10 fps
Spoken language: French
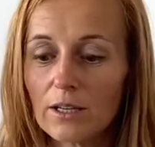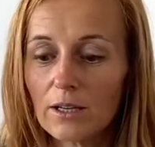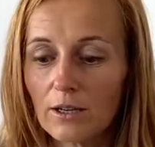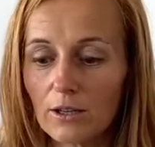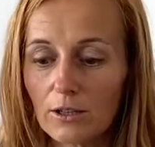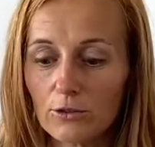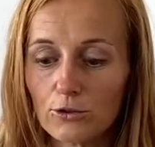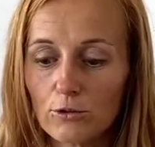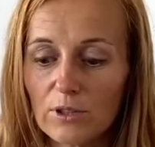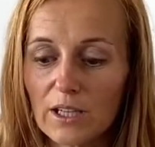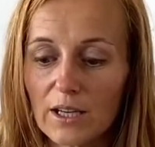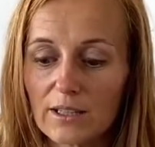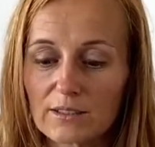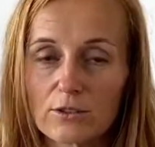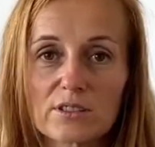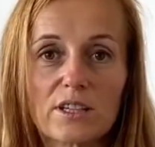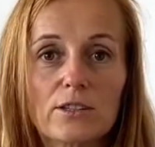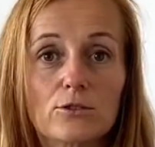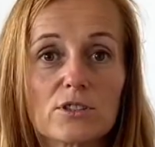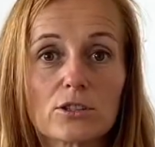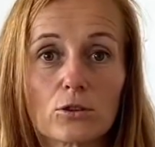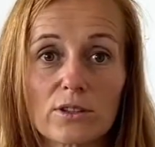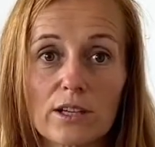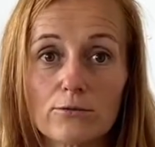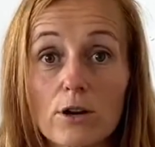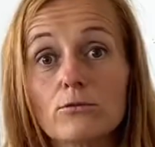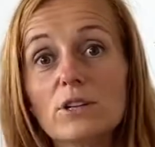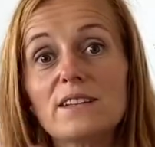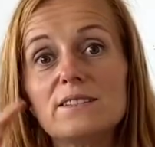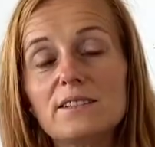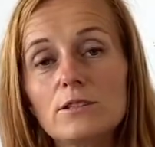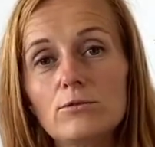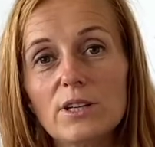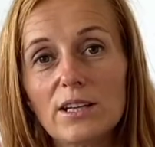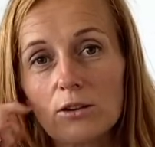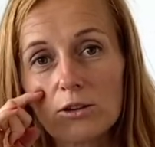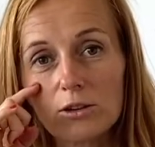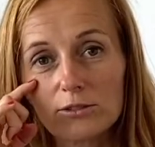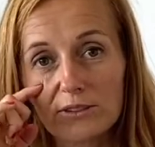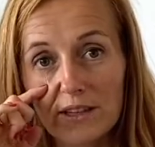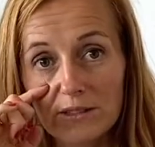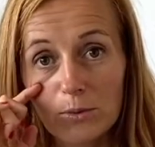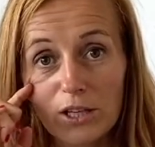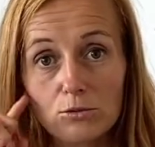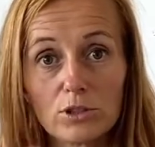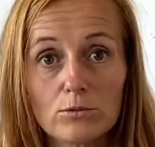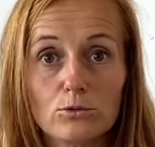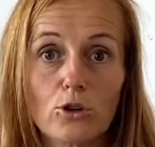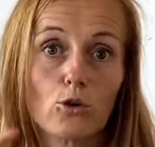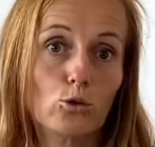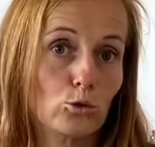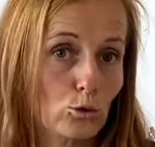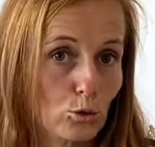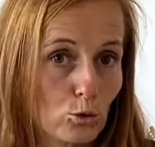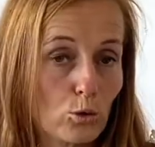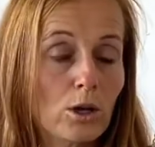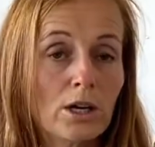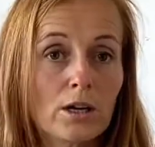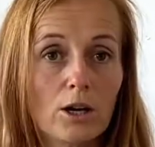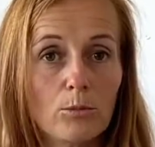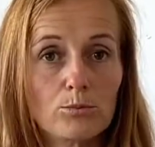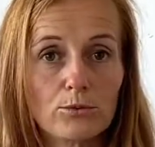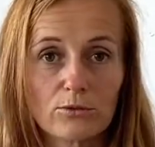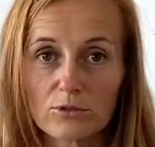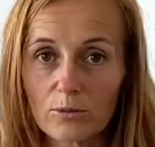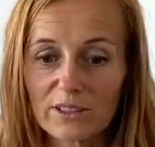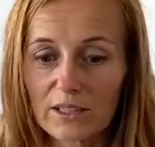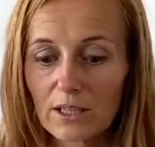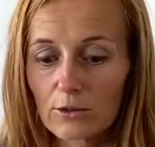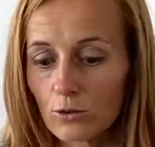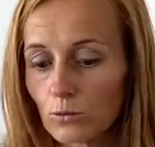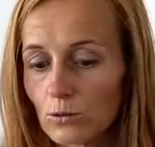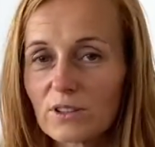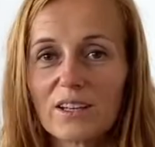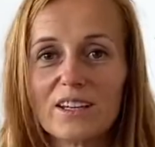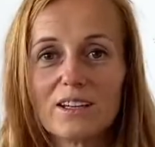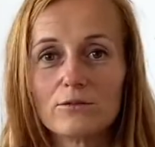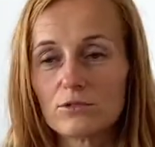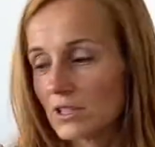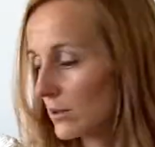euh, de l'huile essentielle de citronnelle, voire vous la diluez encore dans un spray d'huile ou dans de l'eau euh, pure, vous en mettez quelques gouttes et vous êtes